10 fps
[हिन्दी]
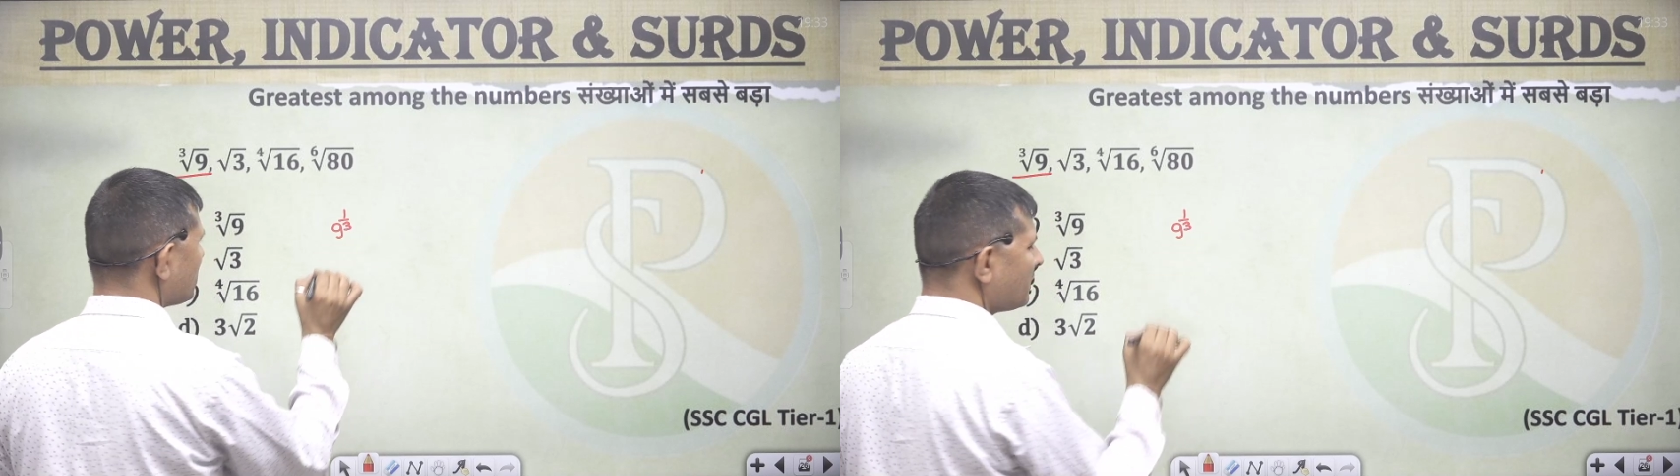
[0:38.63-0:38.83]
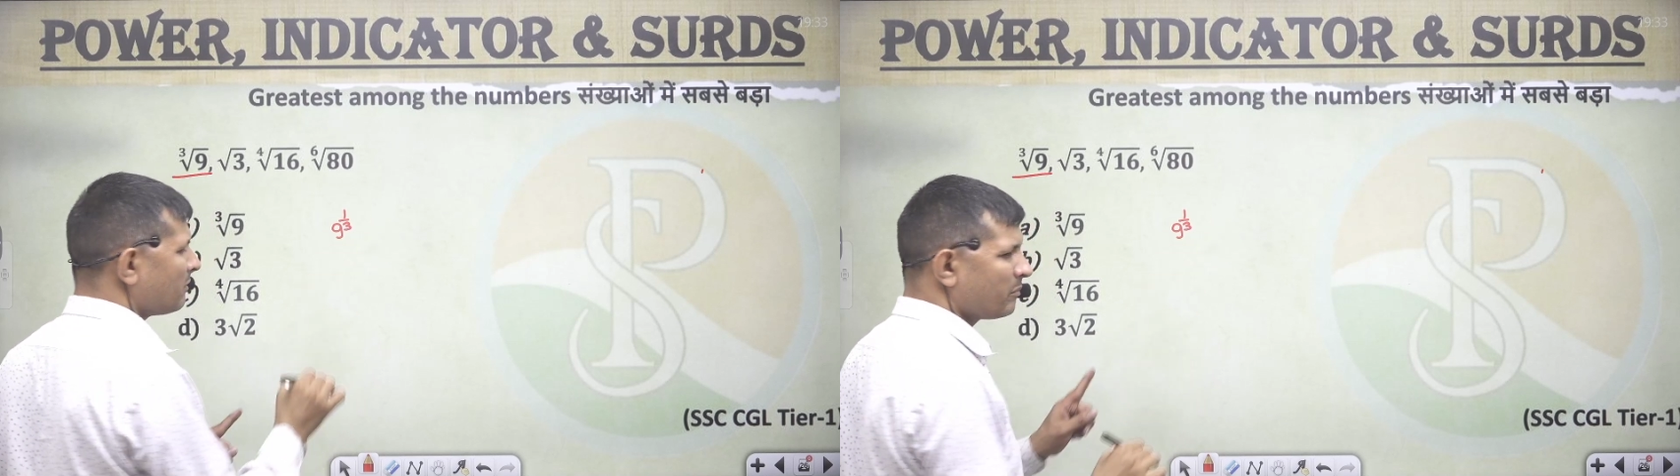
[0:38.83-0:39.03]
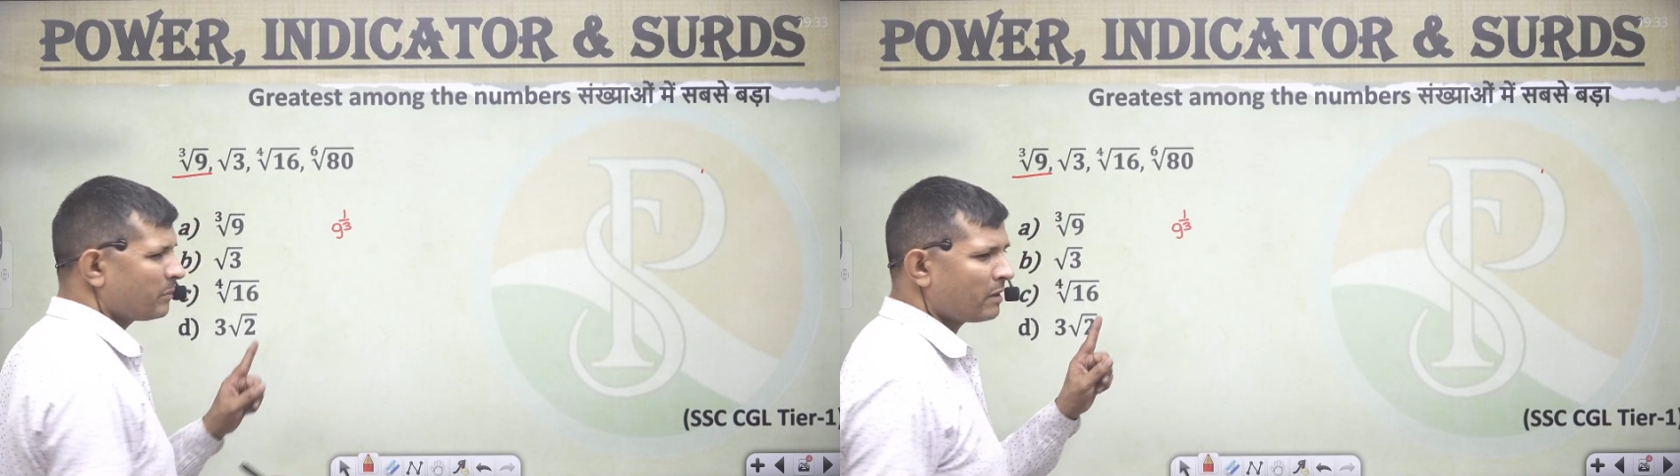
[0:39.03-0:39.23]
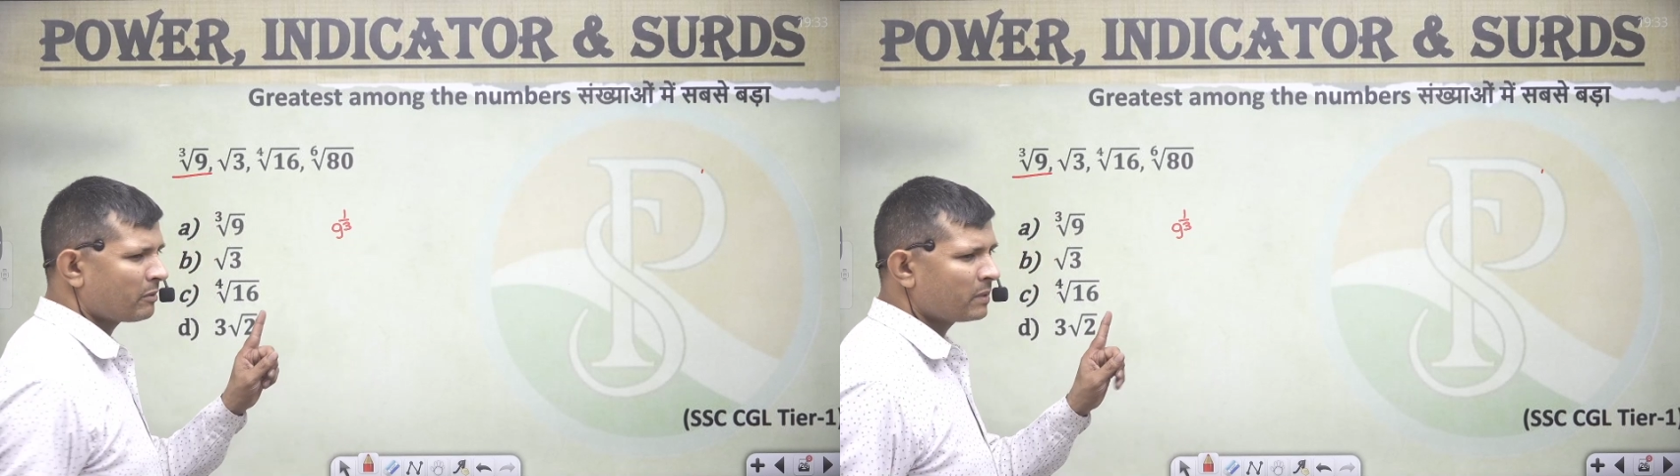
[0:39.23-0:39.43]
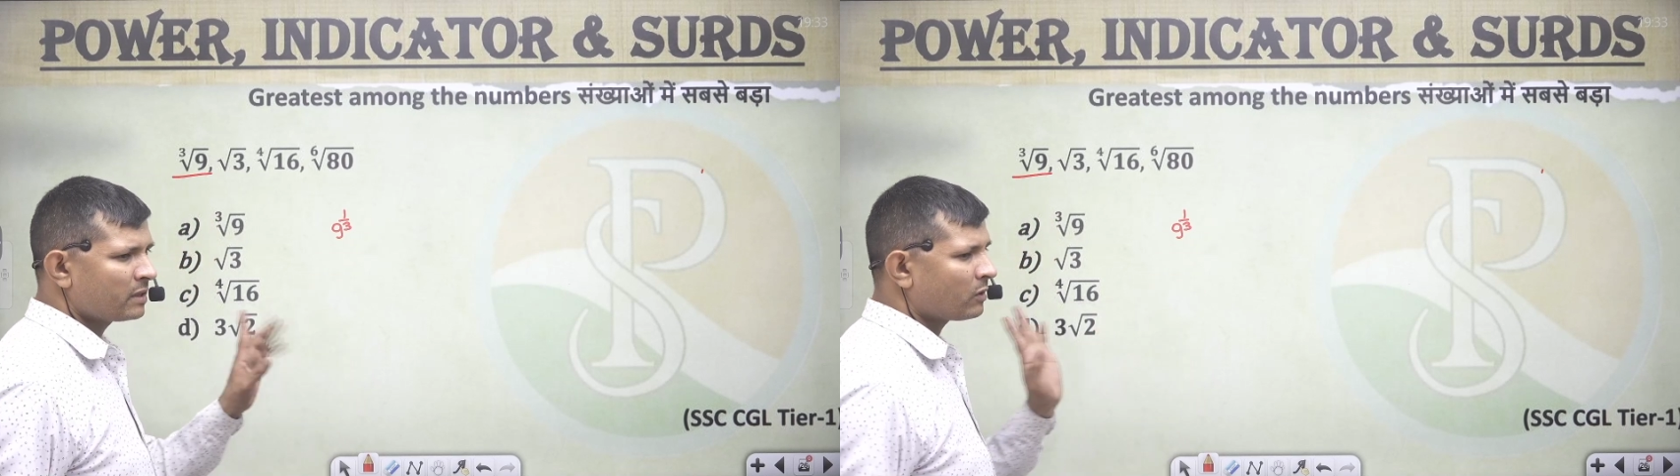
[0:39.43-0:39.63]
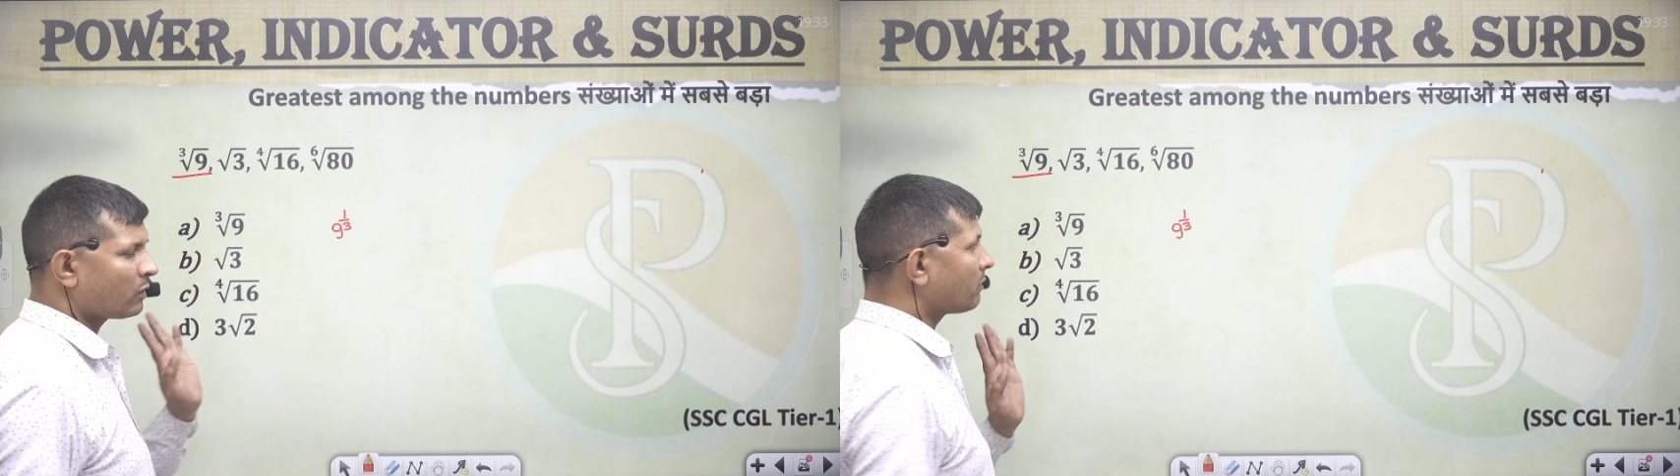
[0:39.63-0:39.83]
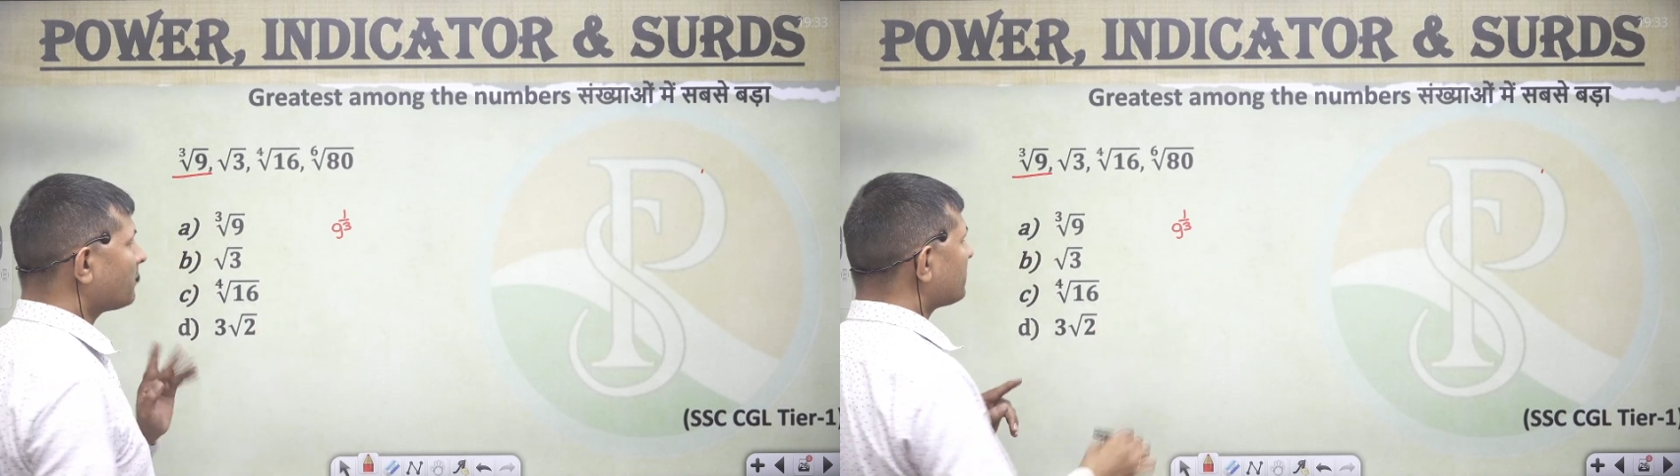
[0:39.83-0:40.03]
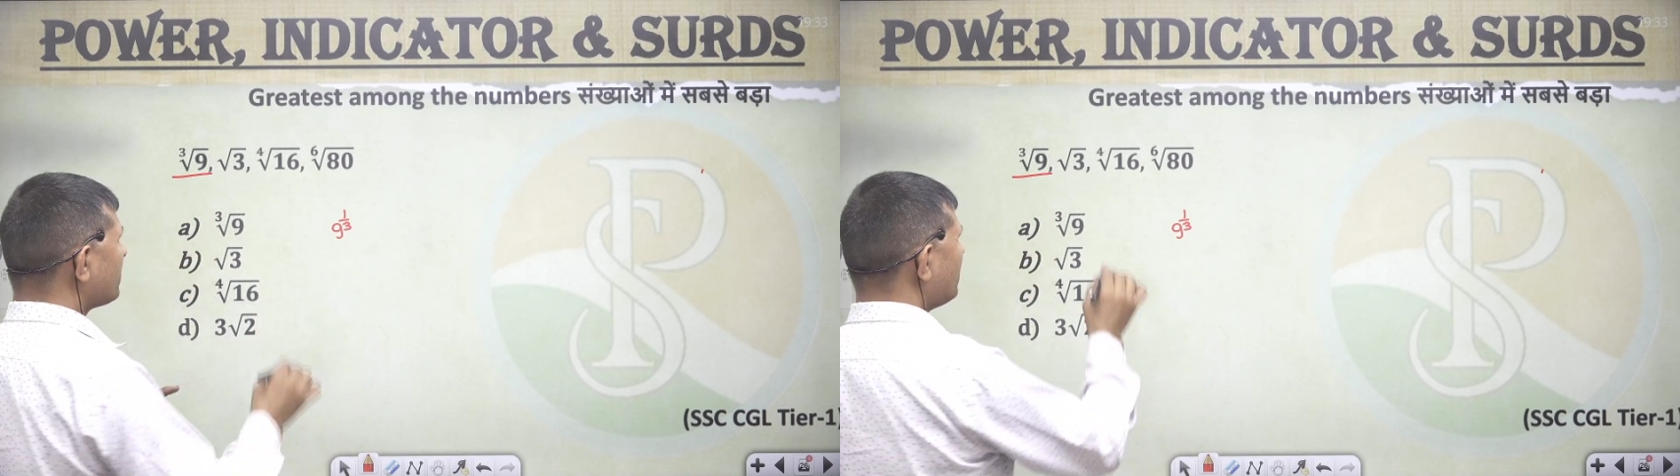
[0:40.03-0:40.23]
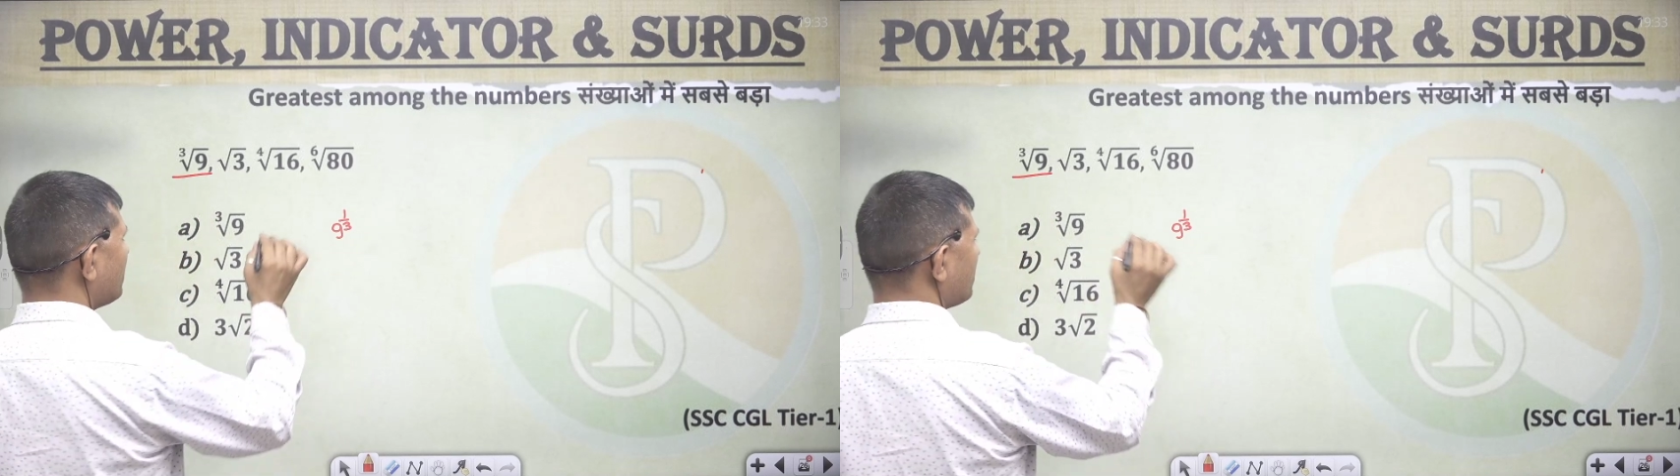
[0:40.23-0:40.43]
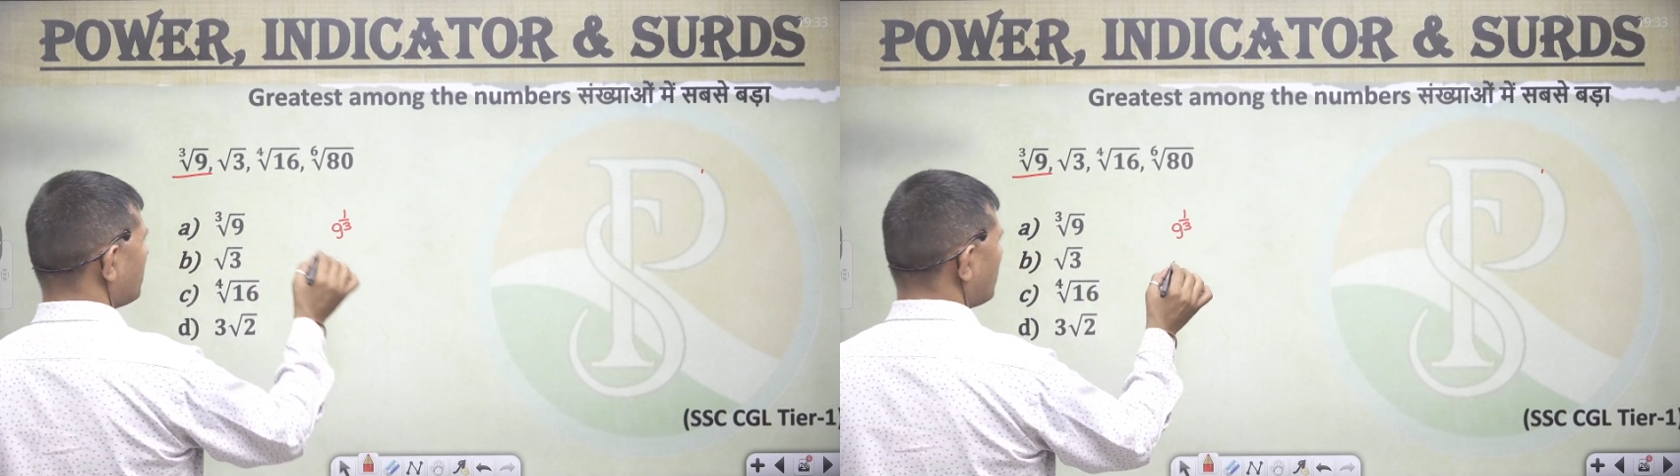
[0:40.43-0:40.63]
ये पावर में कितना होगा वन बाय थ्री
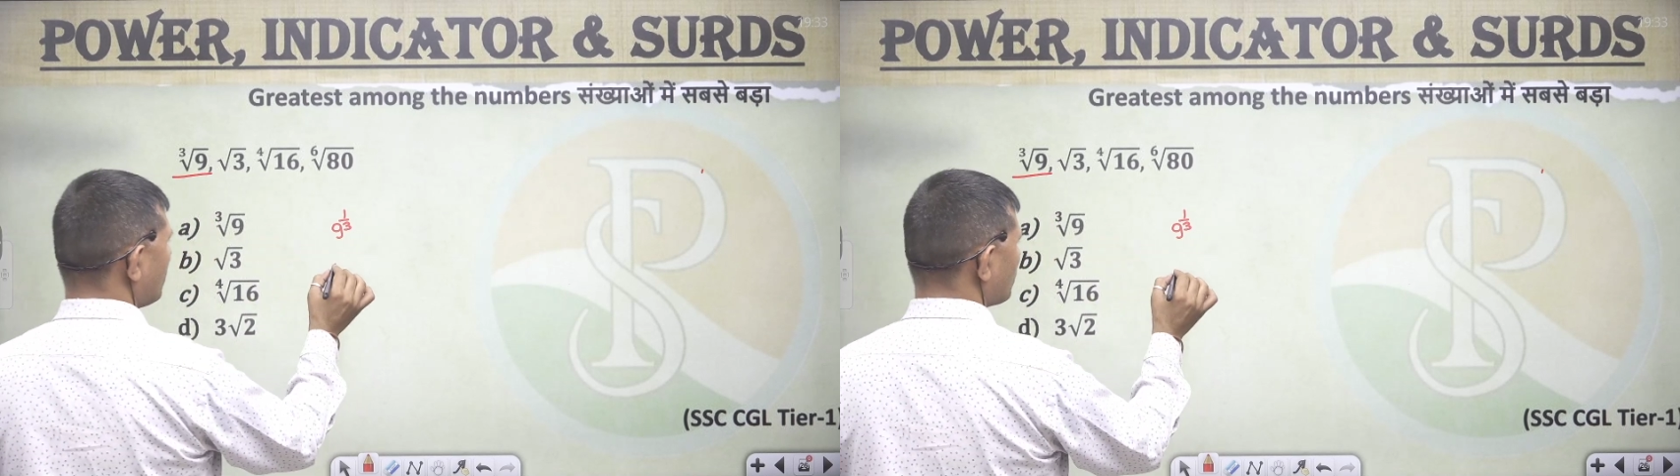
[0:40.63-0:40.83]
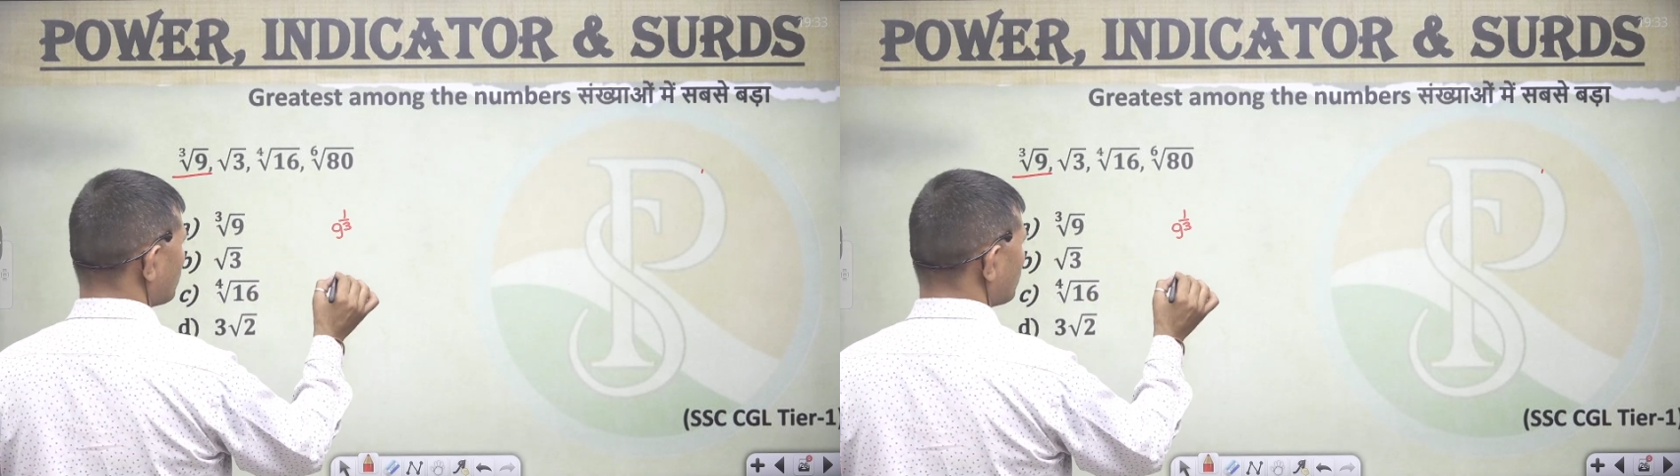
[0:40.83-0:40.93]
तो